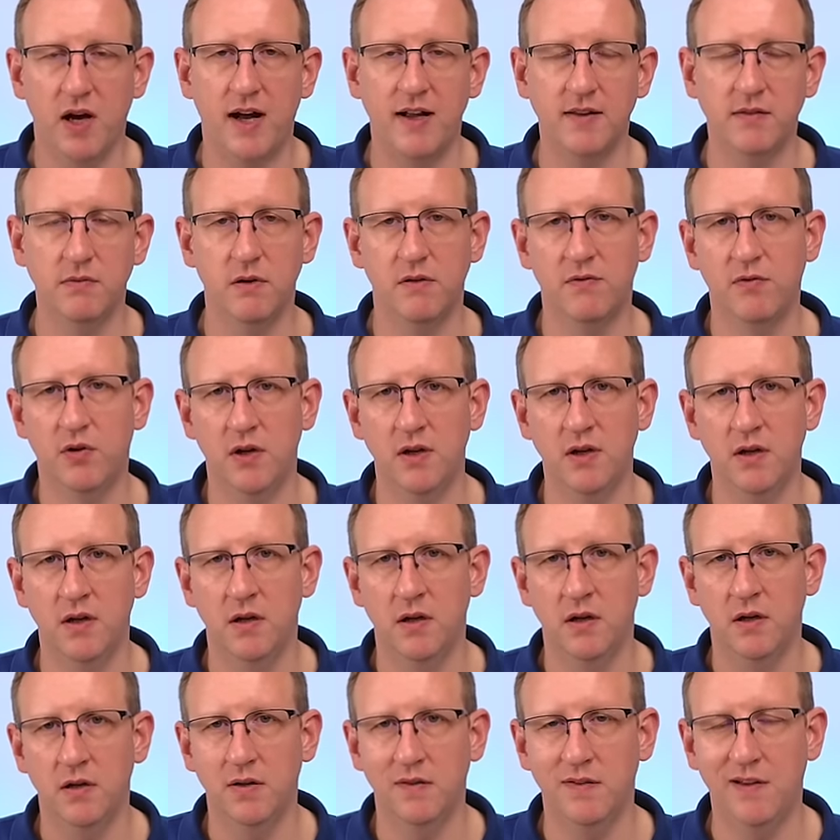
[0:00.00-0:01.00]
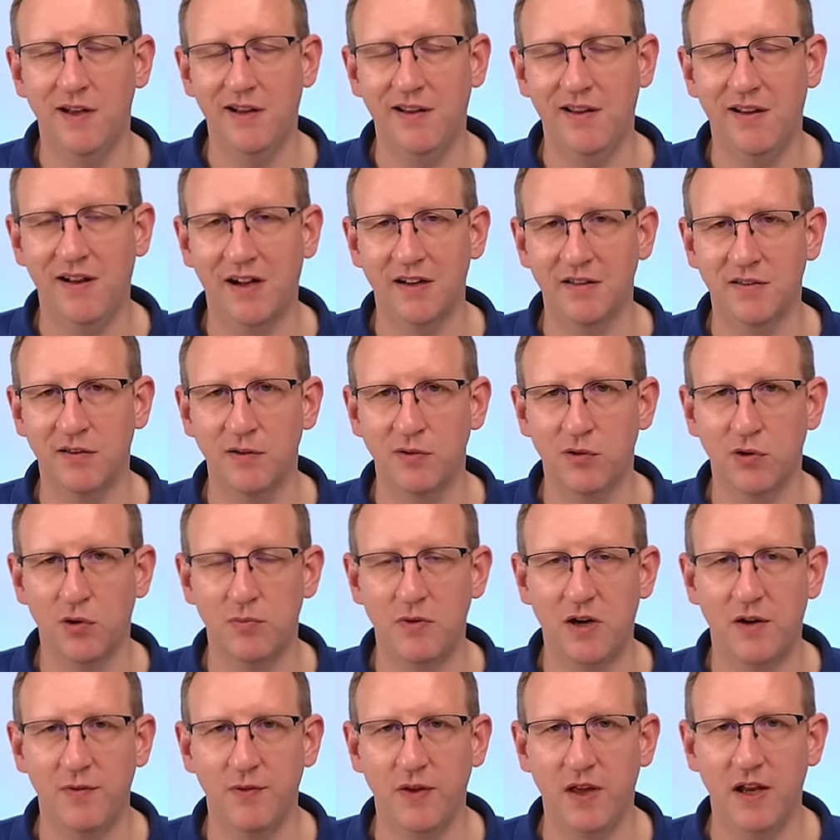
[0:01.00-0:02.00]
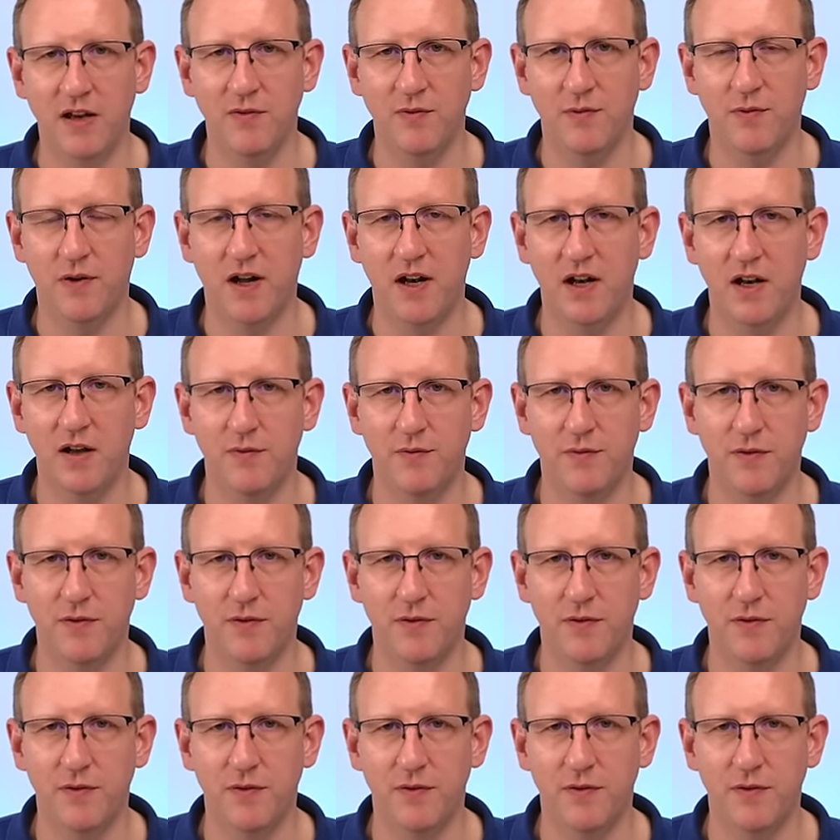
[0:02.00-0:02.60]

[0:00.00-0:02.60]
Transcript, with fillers: Also wir wollen das Leaky Gut Syndrom auf jeden Fall